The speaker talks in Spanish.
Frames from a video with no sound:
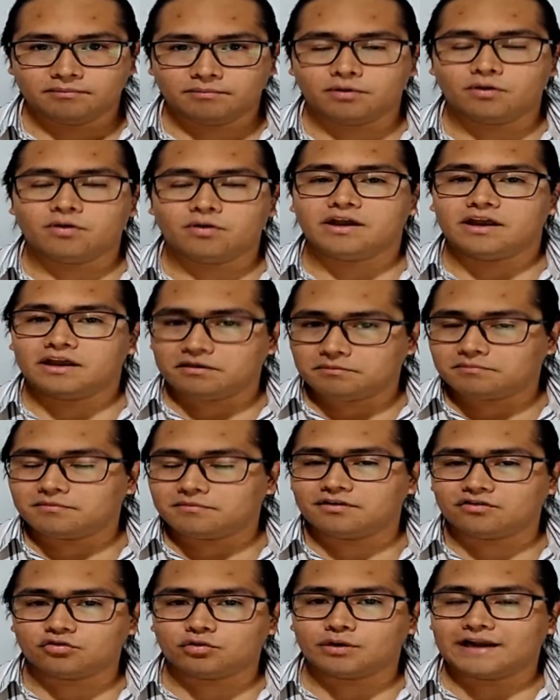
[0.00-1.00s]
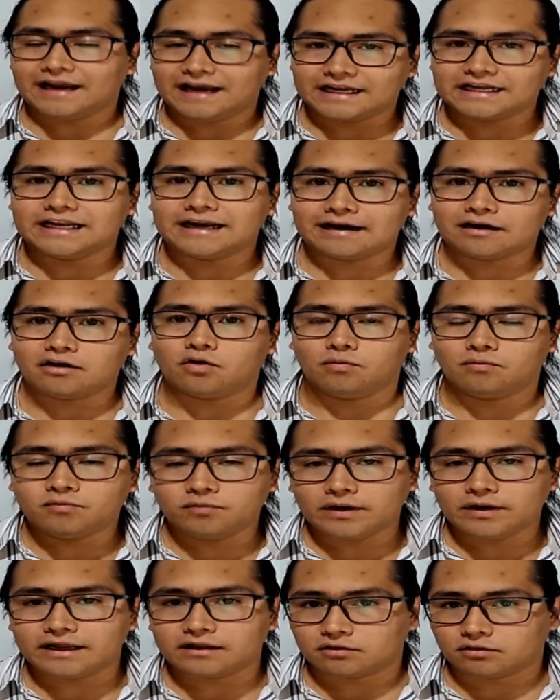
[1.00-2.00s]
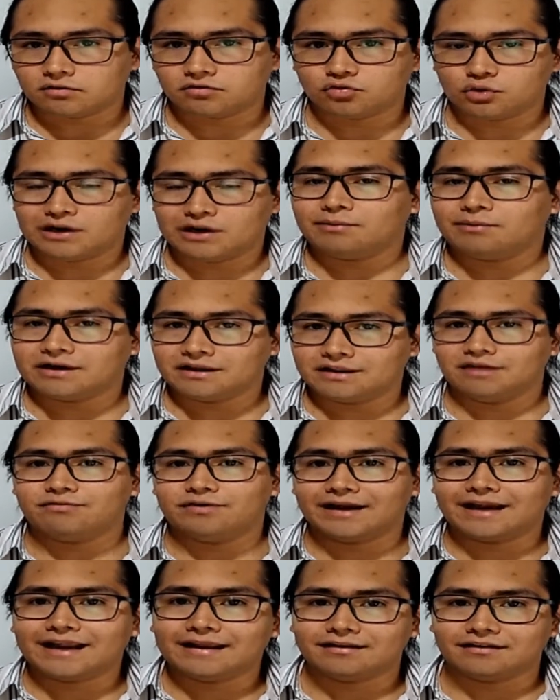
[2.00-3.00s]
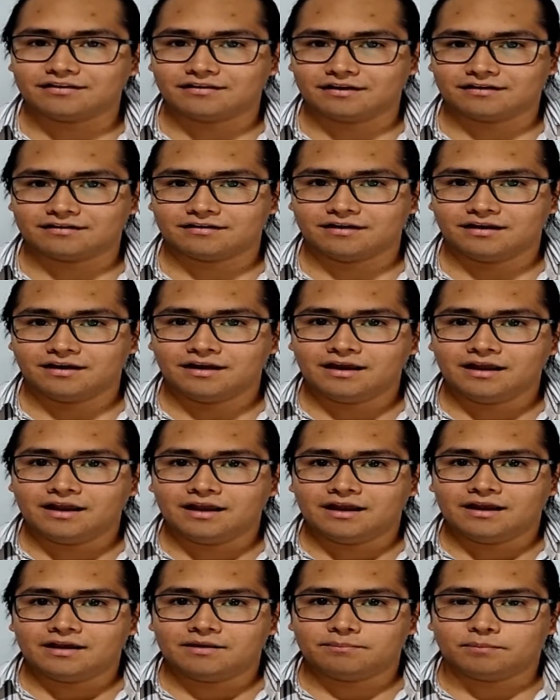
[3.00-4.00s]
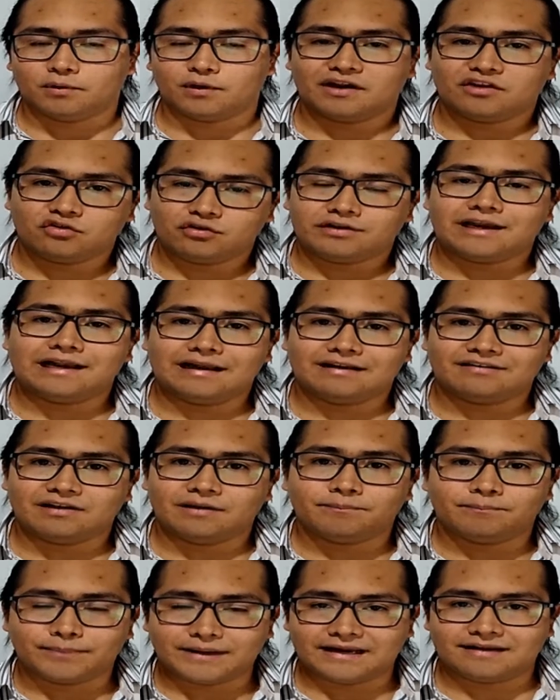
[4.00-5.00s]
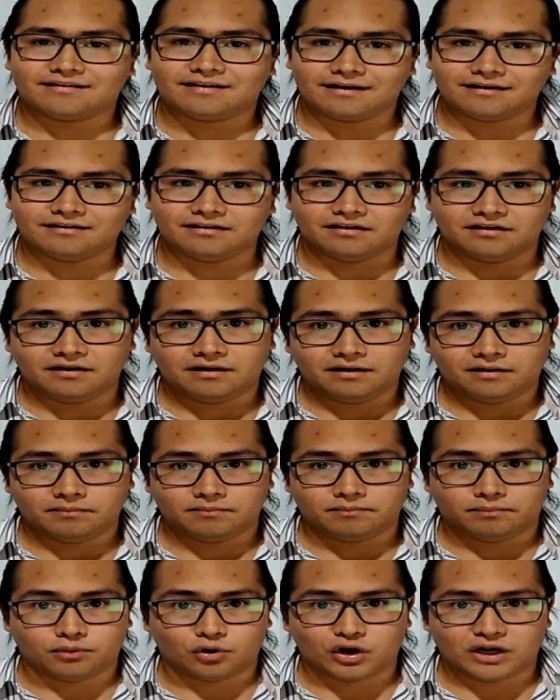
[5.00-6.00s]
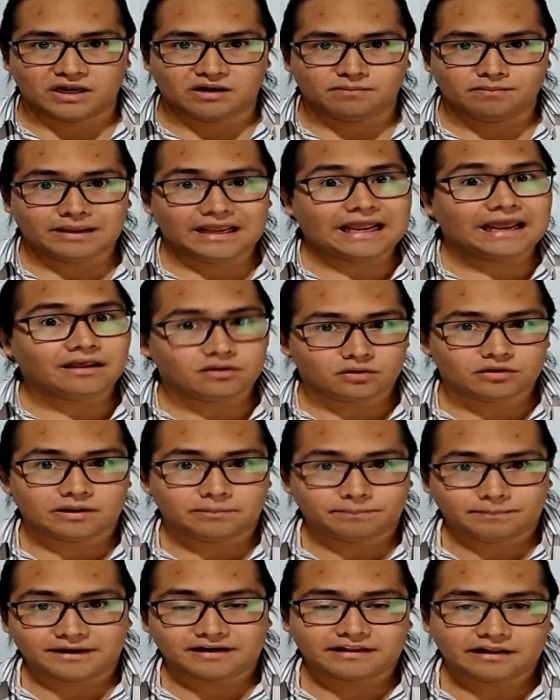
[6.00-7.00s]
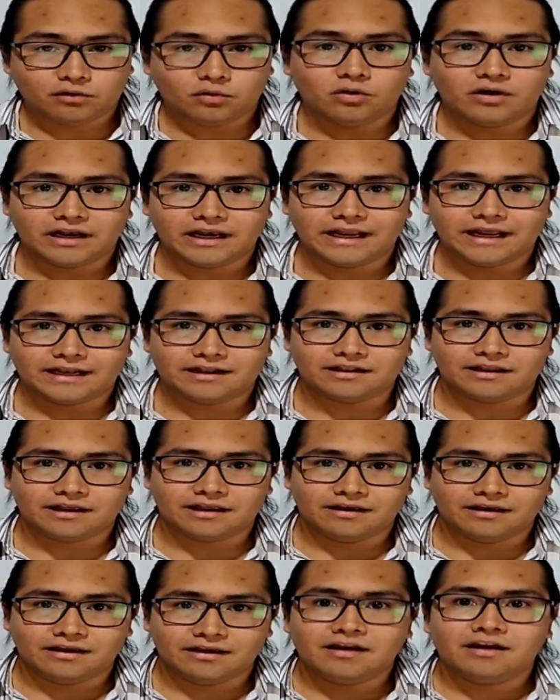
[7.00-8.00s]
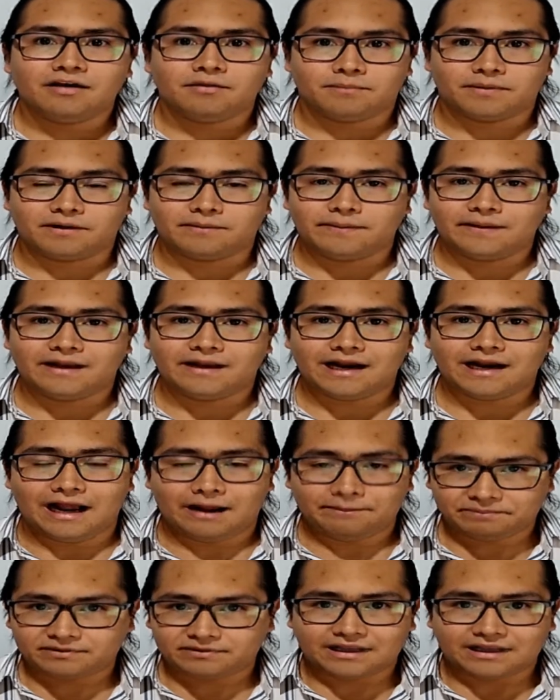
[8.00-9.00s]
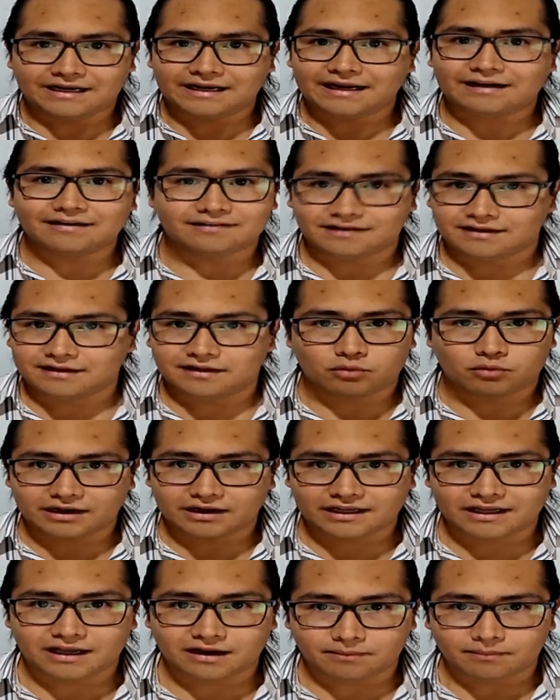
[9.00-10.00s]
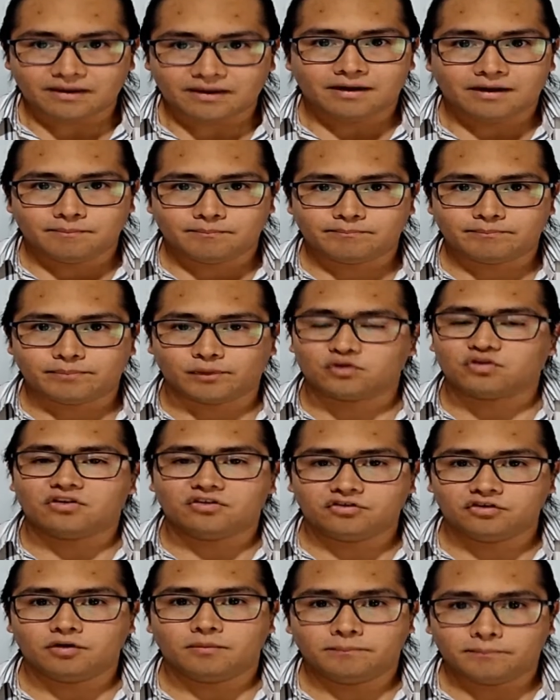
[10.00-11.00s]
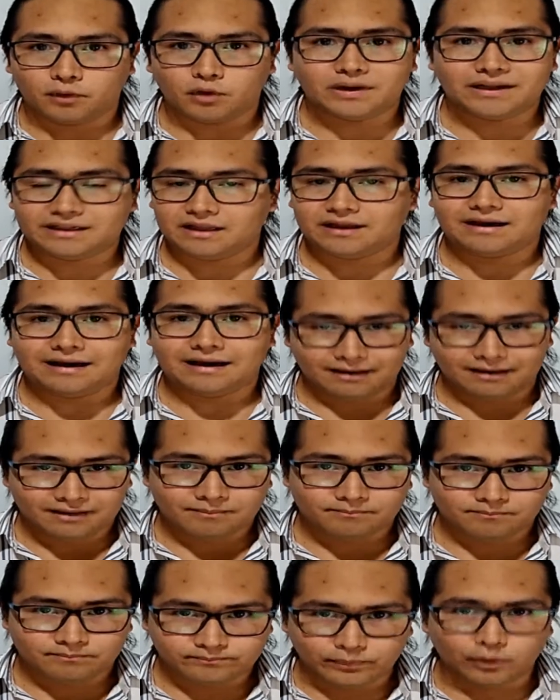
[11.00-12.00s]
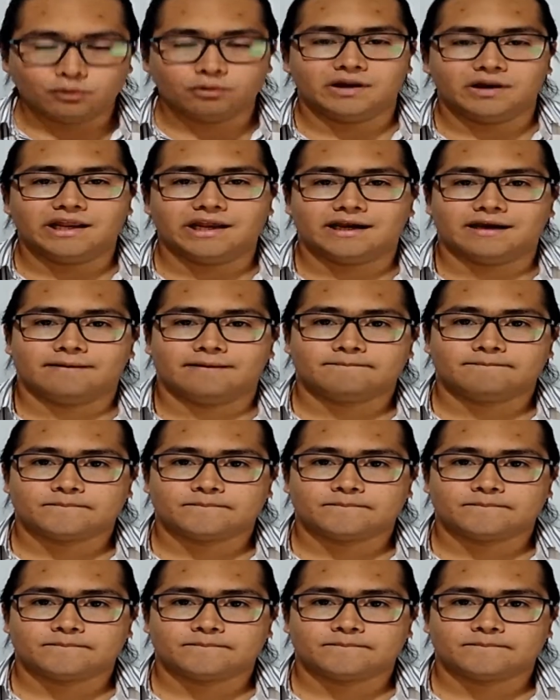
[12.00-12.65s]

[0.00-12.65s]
porque suele generar conflictos, suele haber diferencias. Por eso es que las empresas, por el miedo de perder un cliente, prefieren abstenerse de cualquier posición política pública.